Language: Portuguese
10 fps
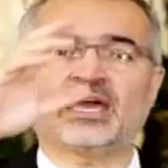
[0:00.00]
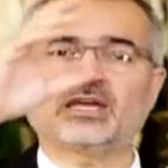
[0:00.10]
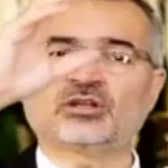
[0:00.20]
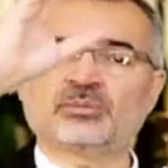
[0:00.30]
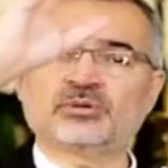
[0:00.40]

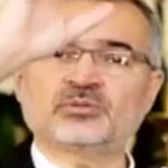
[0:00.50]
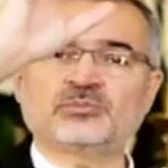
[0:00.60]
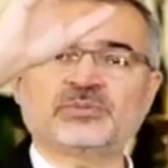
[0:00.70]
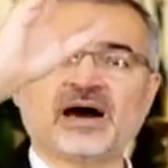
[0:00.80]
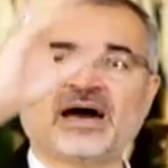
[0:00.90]
em nome do
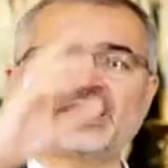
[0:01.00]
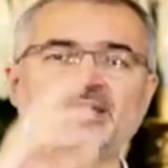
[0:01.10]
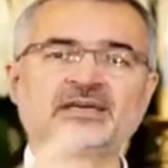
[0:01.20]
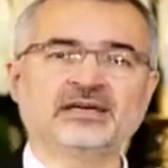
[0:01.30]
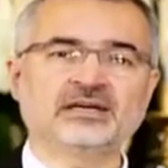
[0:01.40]

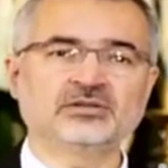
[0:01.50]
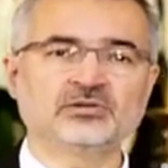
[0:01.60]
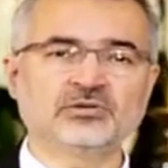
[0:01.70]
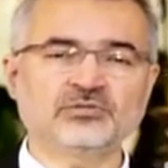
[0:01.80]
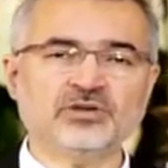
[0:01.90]
Pai,
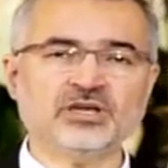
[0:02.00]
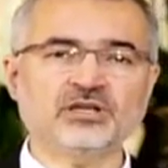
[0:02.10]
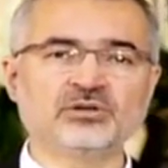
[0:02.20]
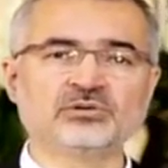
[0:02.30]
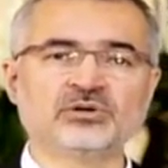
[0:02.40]
do
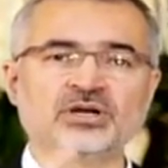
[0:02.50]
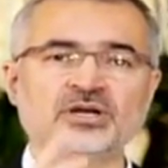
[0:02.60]
Filho